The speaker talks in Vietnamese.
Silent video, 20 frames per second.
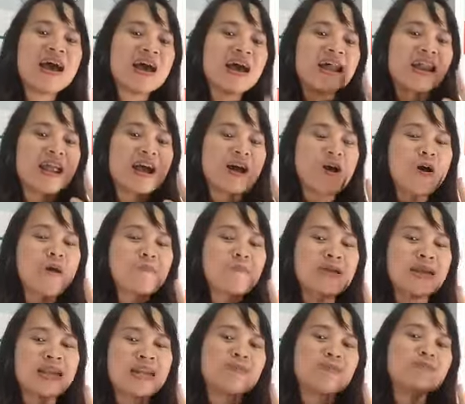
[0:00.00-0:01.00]
là
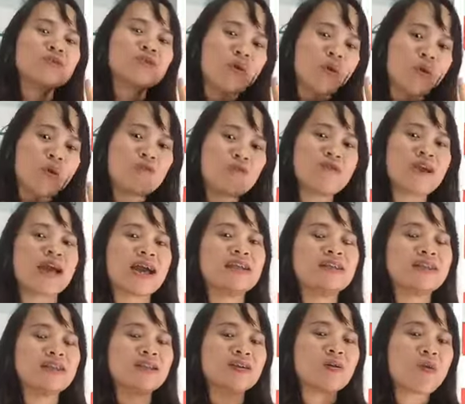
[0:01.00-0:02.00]
comment năm số và các anh
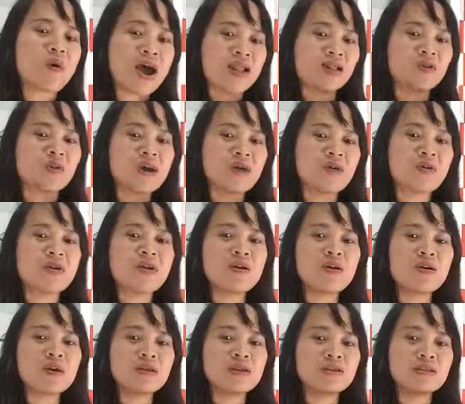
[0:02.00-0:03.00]
chị hoàn toàn có cơ
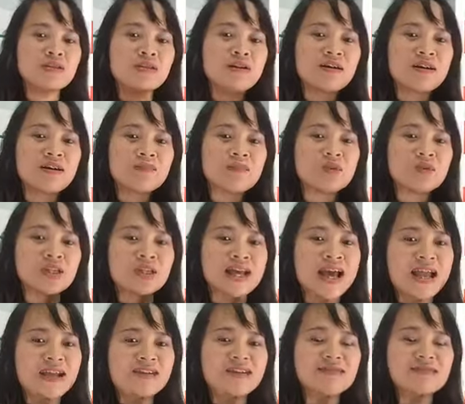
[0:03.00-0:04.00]
hội nhận được là một
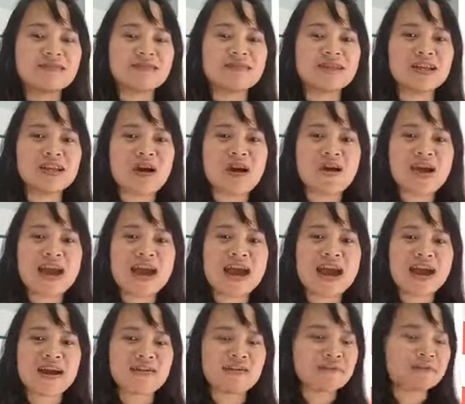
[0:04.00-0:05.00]
chai nước rửa kính Hoya
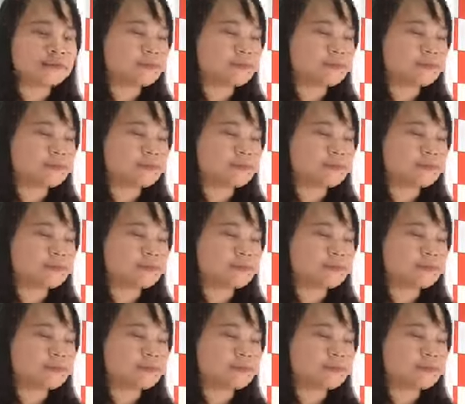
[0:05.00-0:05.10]
ạ.